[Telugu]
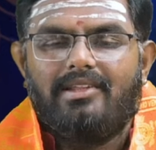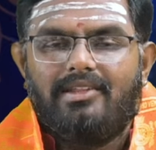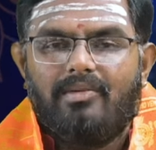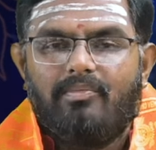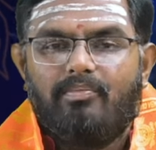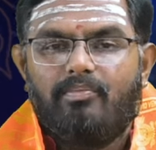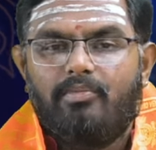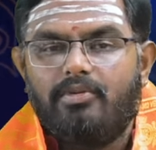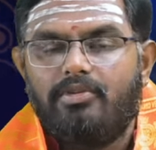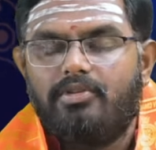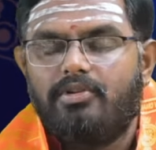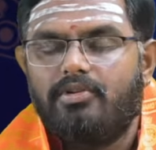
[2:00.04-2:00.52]
అయితే
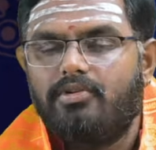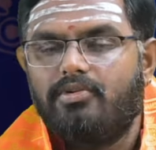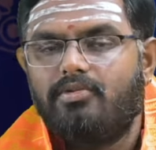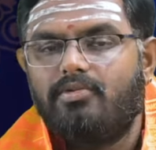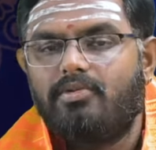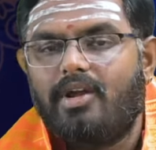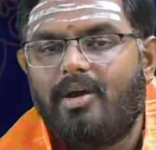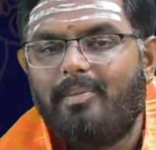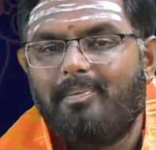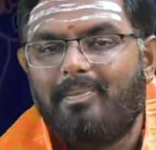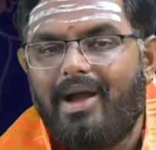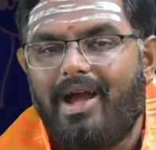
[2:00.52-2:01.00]
బుధుడు
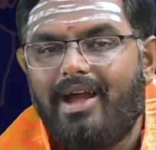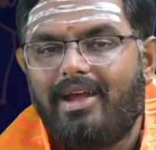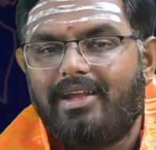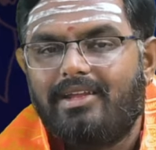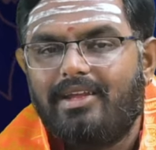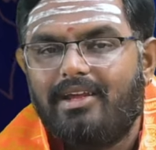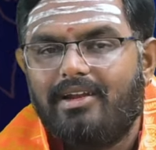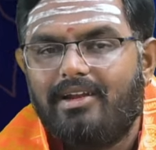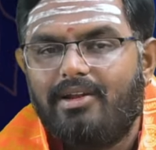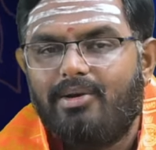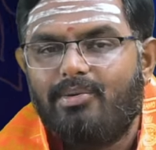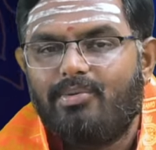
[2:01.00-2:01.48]
కూడా
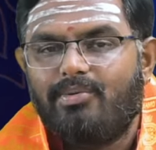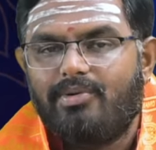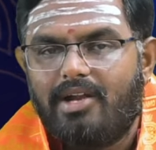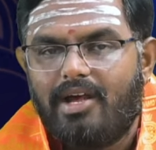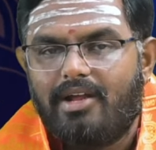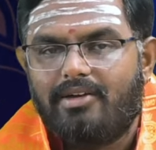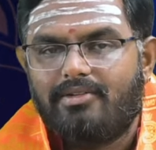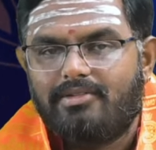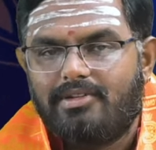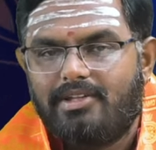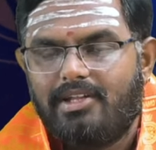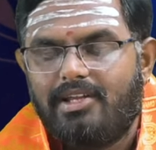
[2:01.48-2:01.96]
భాగ్యంలో
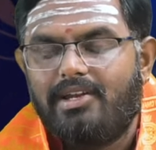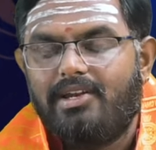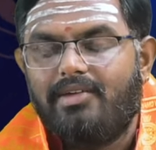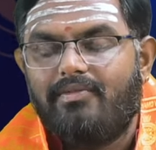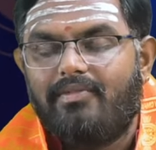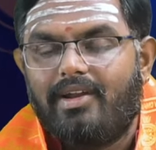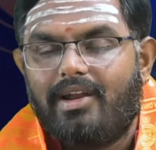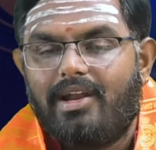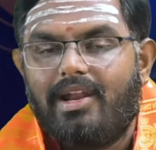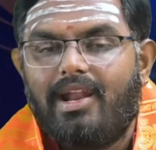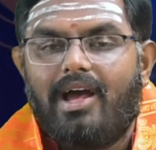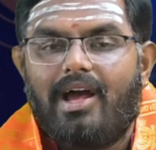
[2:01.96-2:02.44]
ఉన్నారు
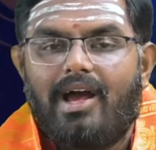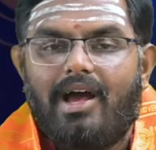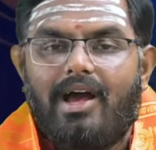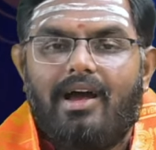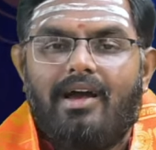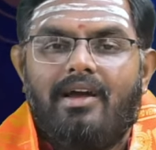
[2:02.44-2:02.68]
దీనివల్ల